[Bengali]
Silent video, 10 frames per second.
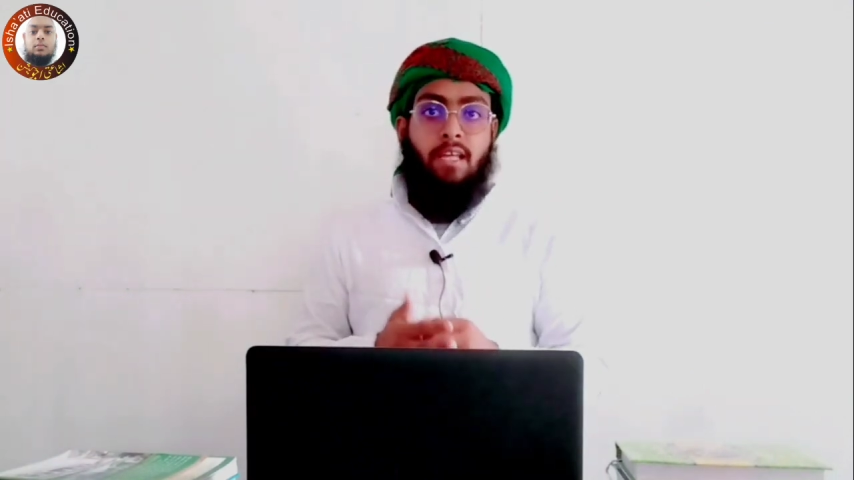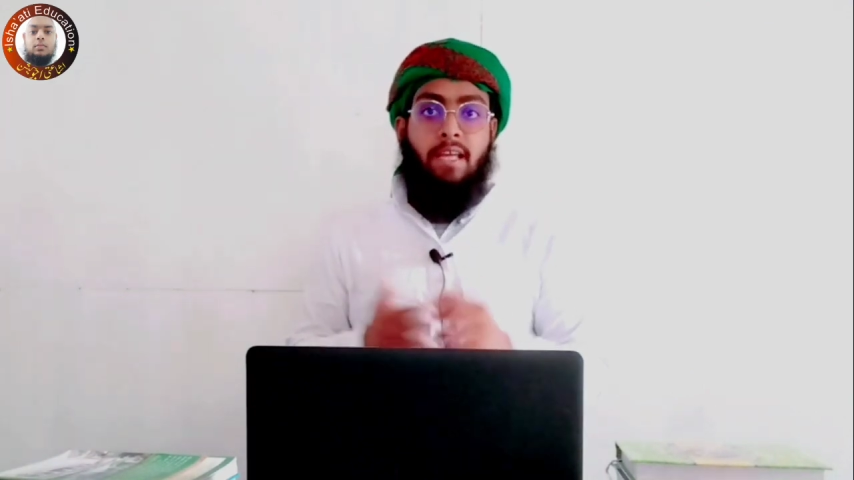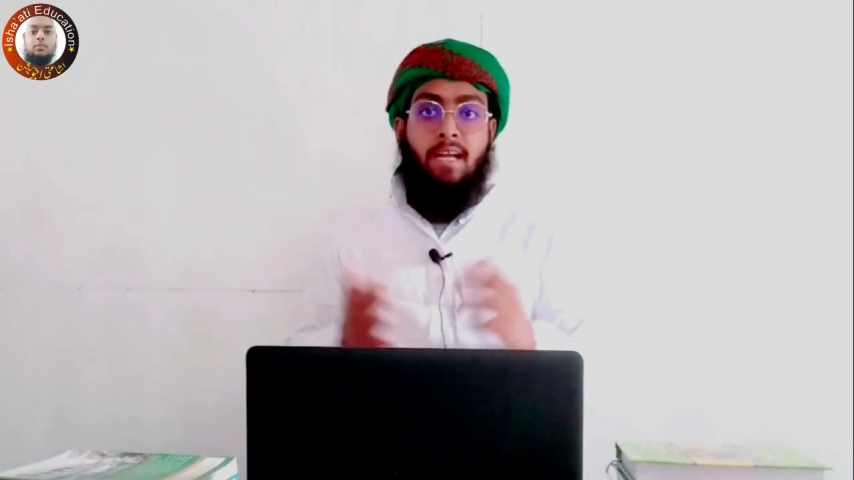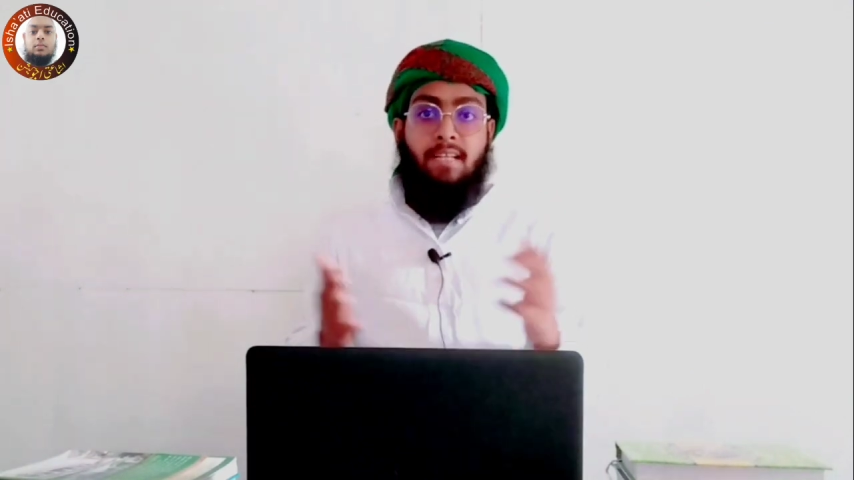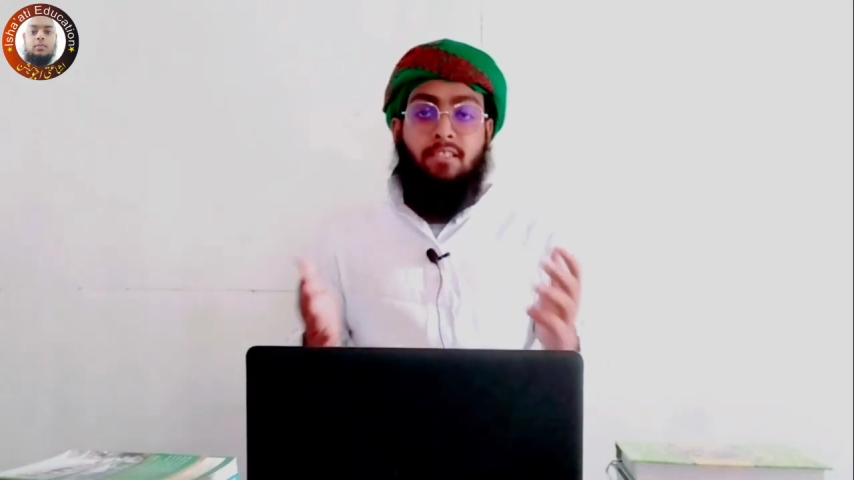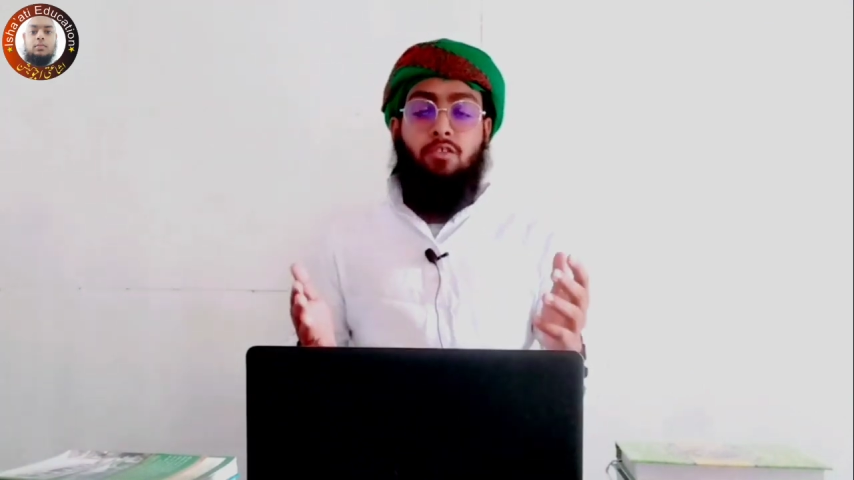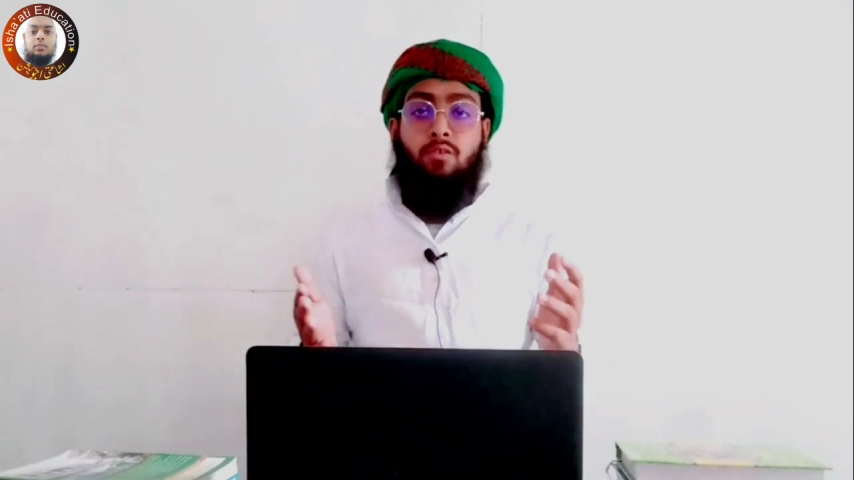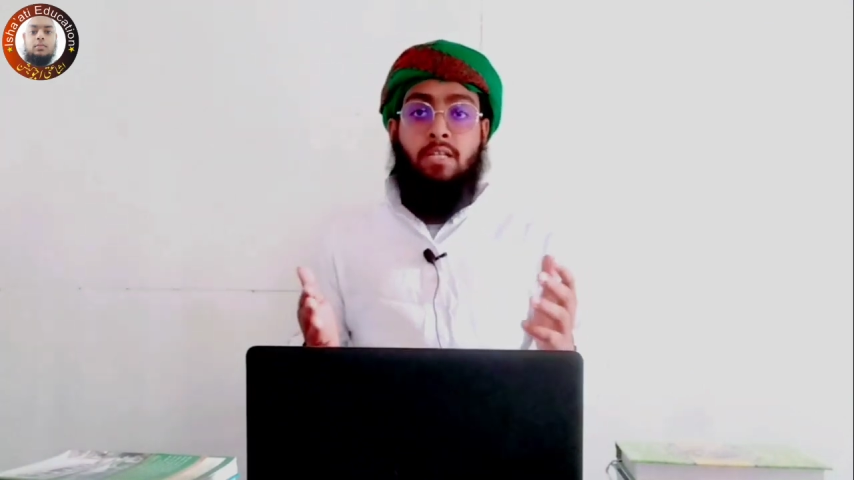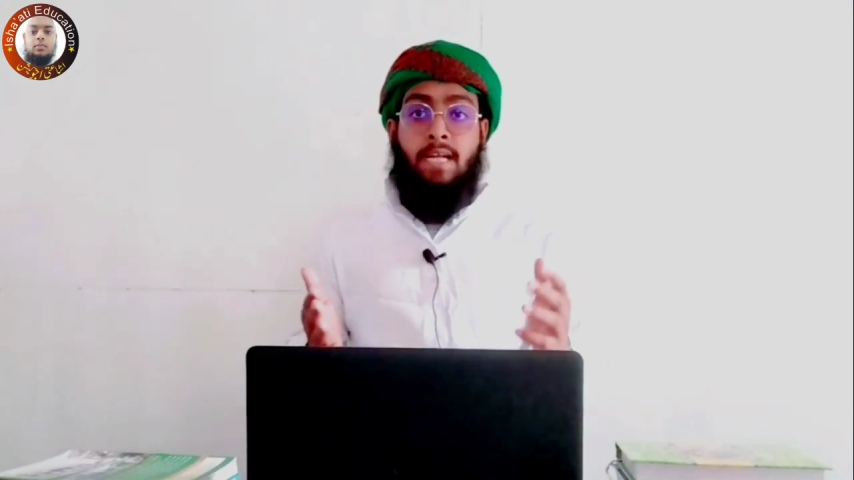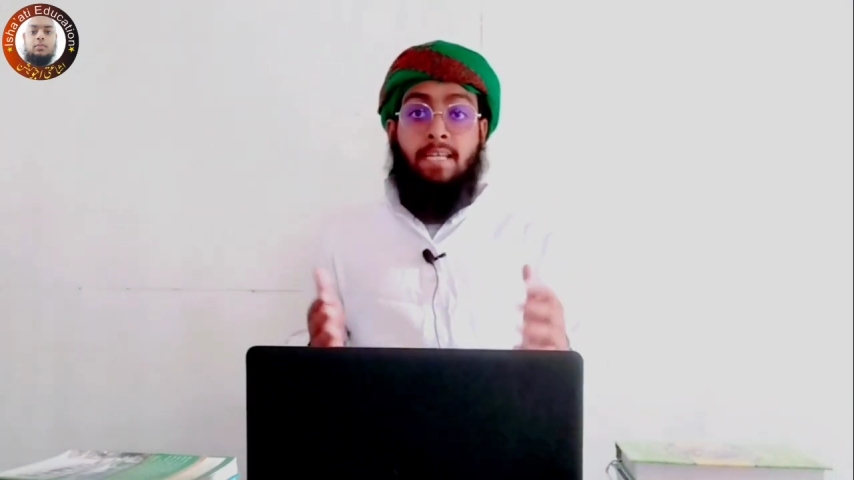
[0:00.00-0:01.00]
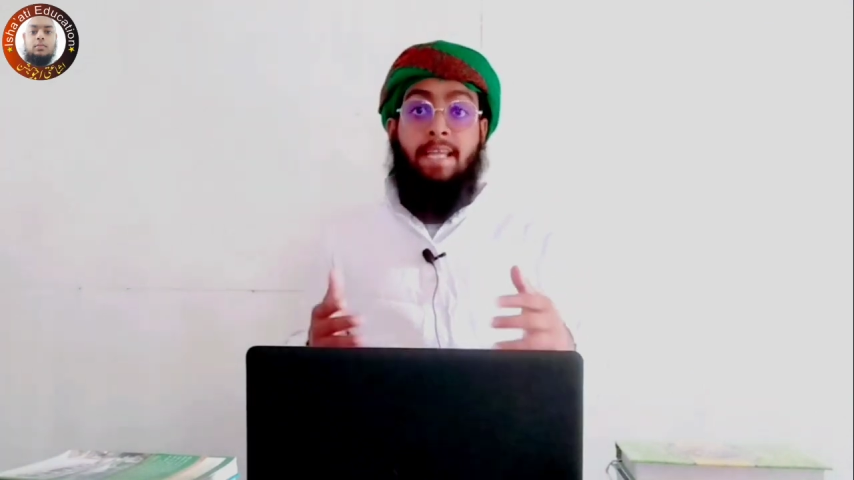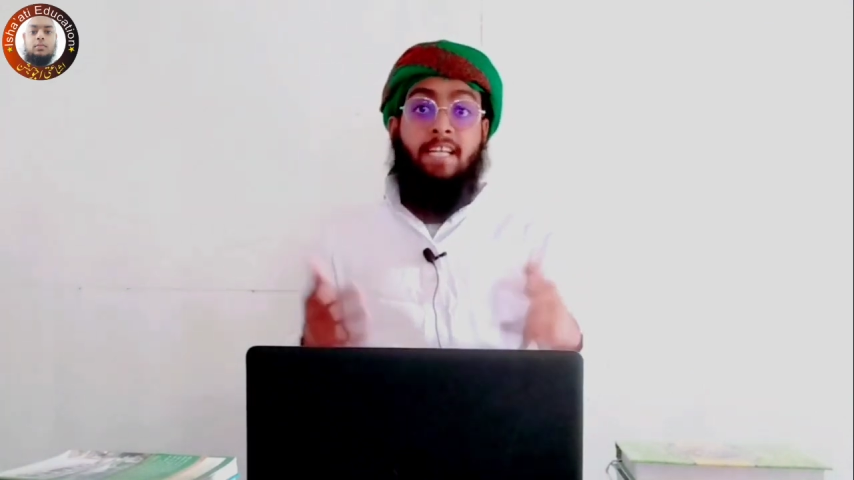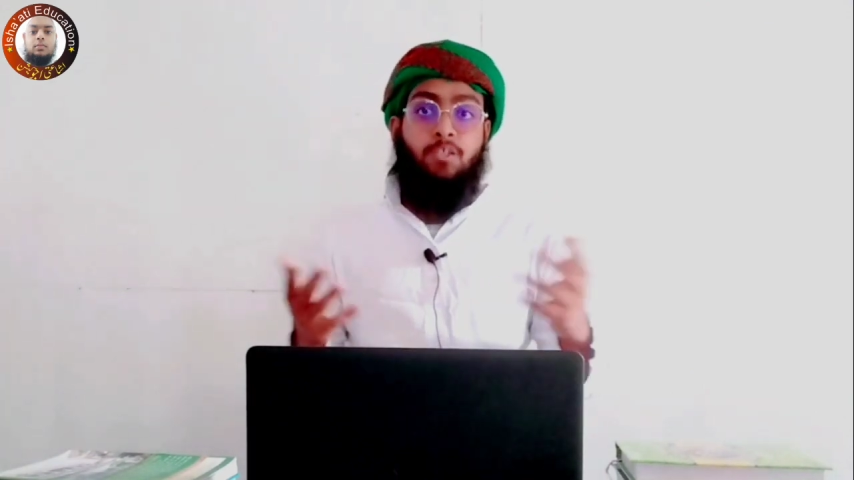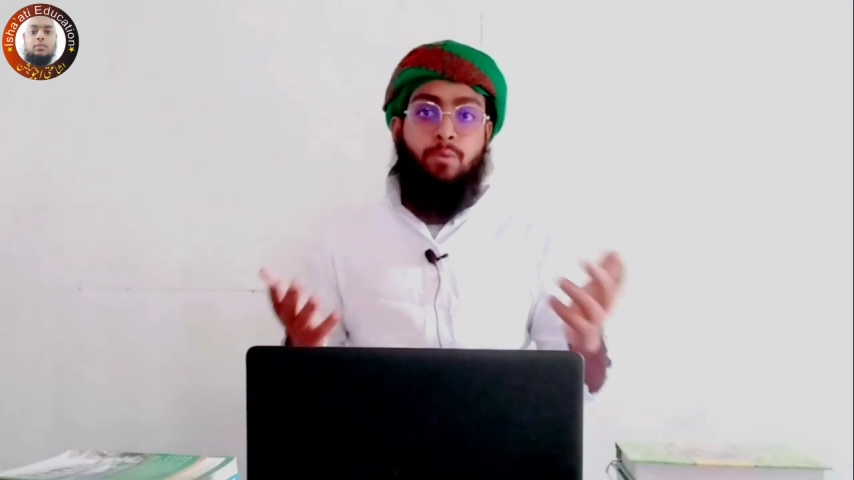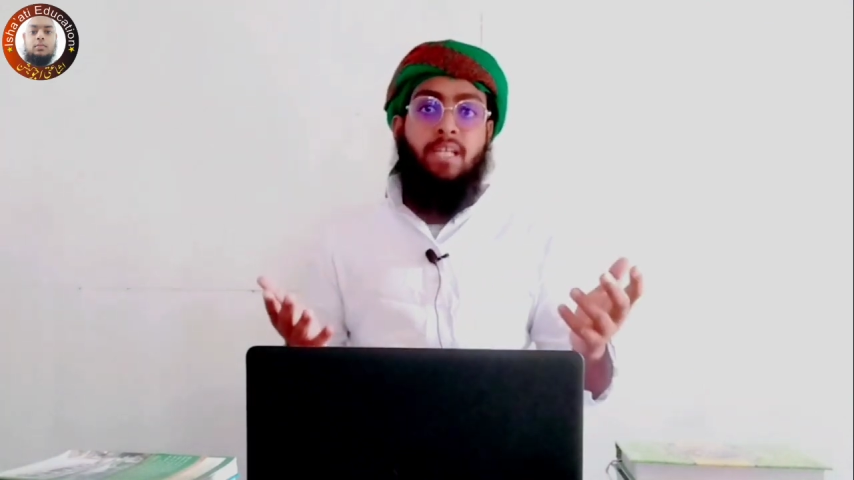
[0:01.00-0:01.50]
এই কাজের জন্য একটা
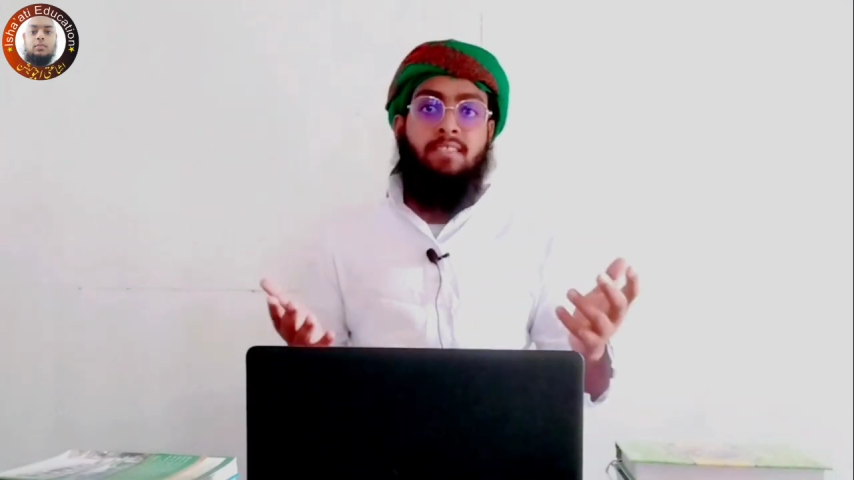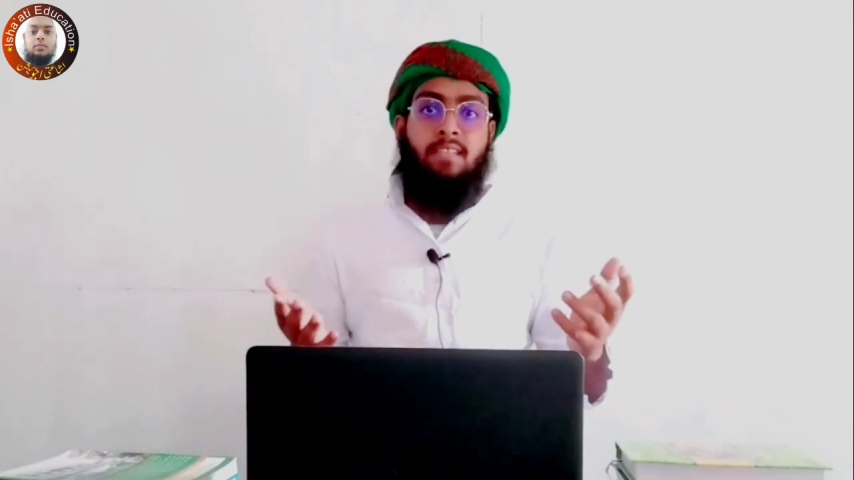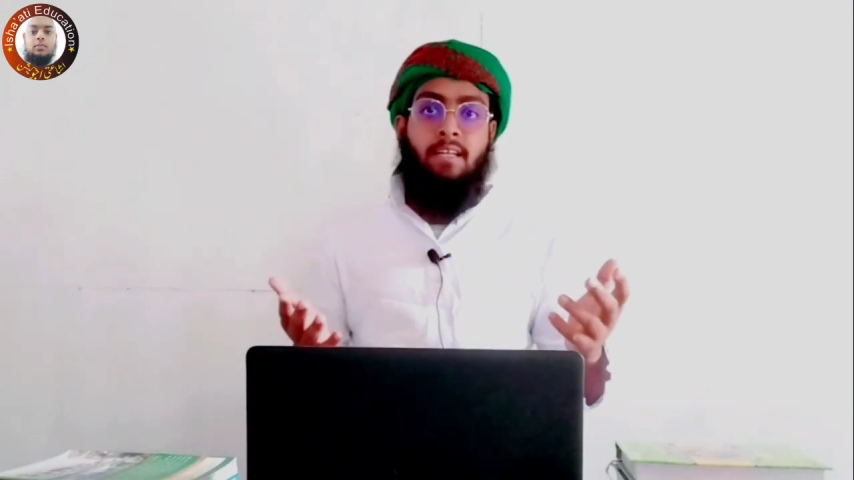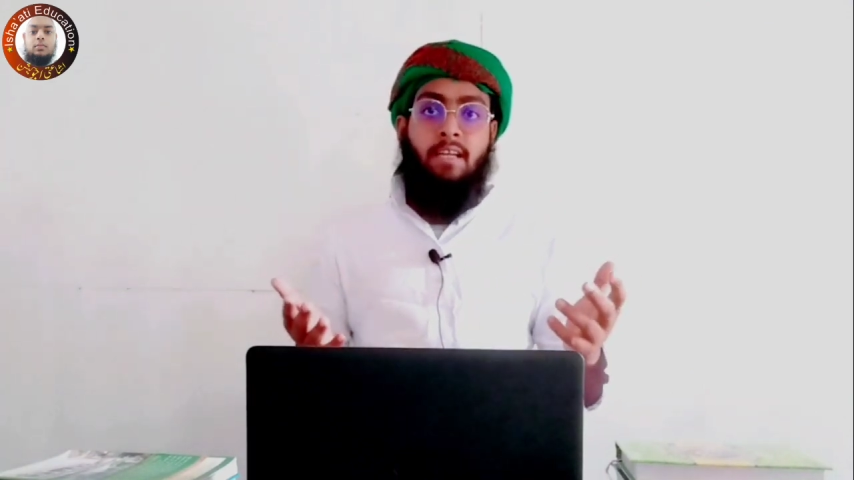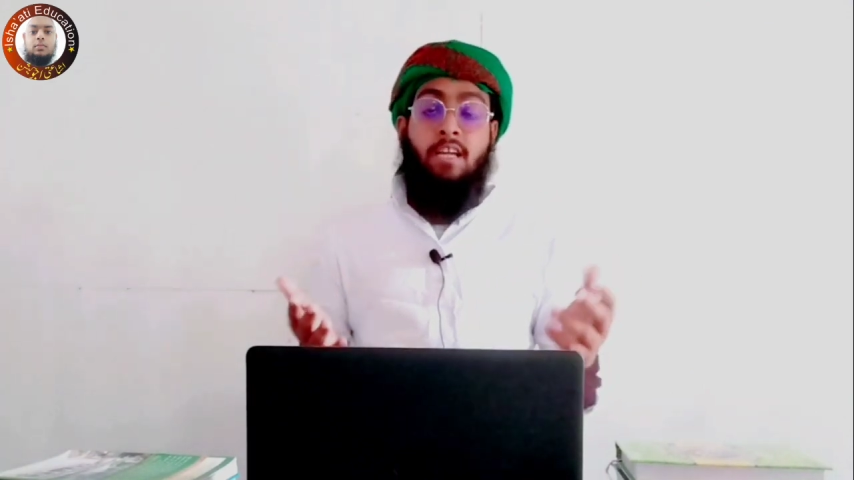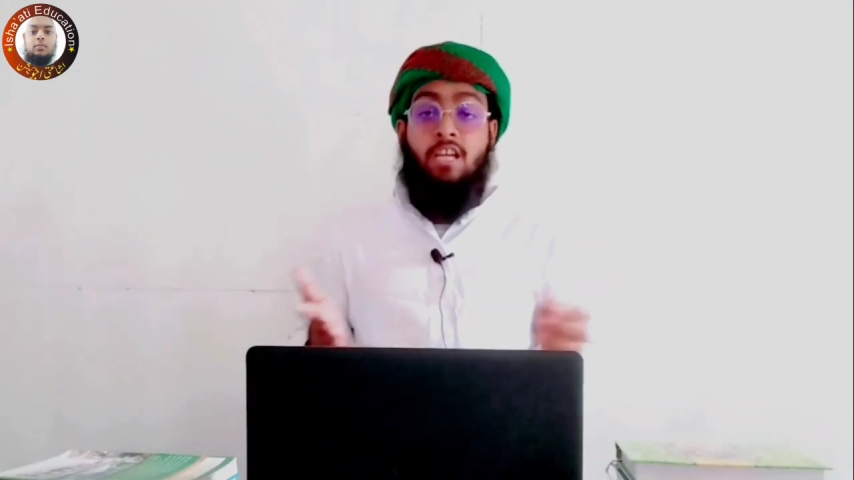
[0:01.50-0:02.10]
এক্সপিরিয়েন্স লাগে